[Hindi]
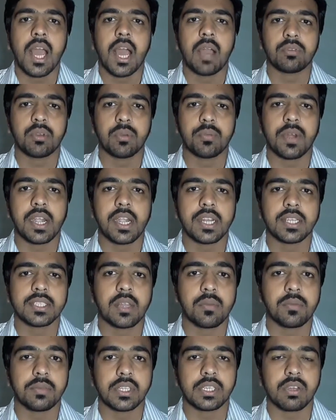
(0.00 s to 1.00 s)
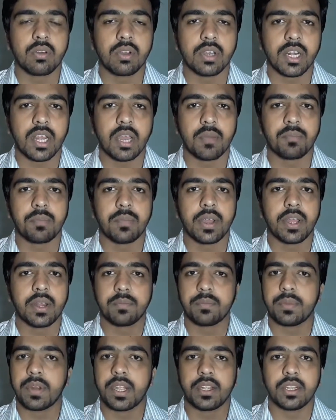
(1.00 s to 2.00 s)
आपकी ब्राइटनेस आपने देखो अगर आप
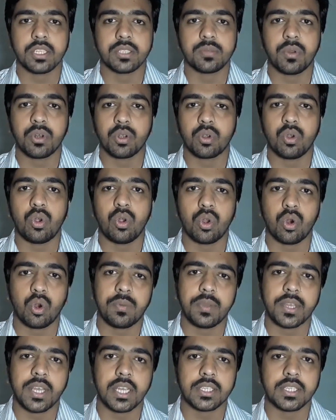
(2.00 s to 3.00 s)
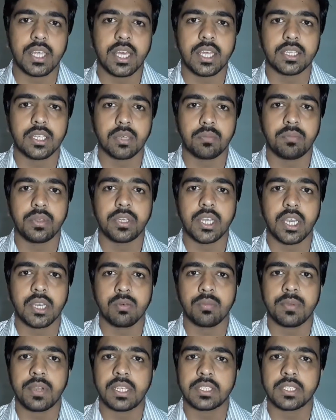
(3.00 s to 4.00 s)
ब्राइटनेस बिल्कुल लो भी करते हैं तब भी कई
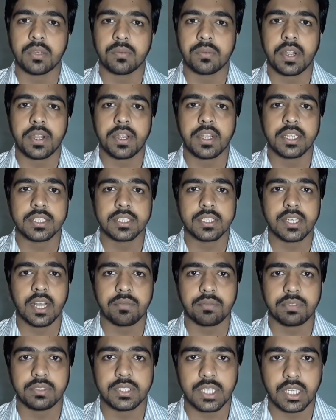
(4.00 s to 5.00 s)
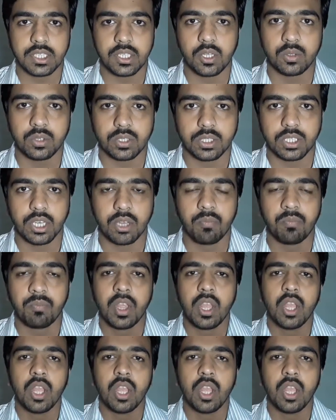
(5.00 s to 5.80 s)
मोबाइल्स की ब्राइटनेस काफ़ी ज़्यादा होती है